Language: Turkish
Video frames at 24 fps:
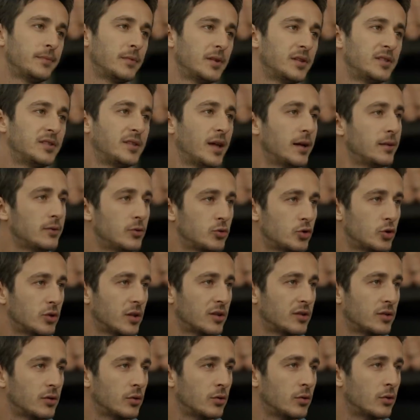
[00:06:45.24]
Sen düşün
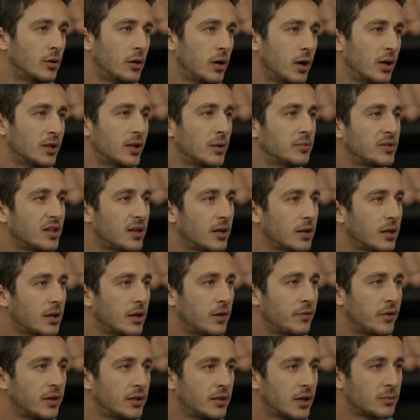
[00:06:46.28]
asıl. Adam sana da
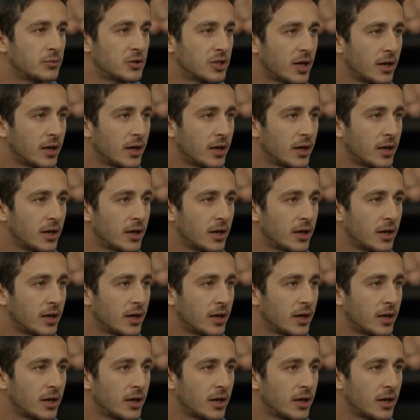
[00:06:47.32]
kafayı takmış.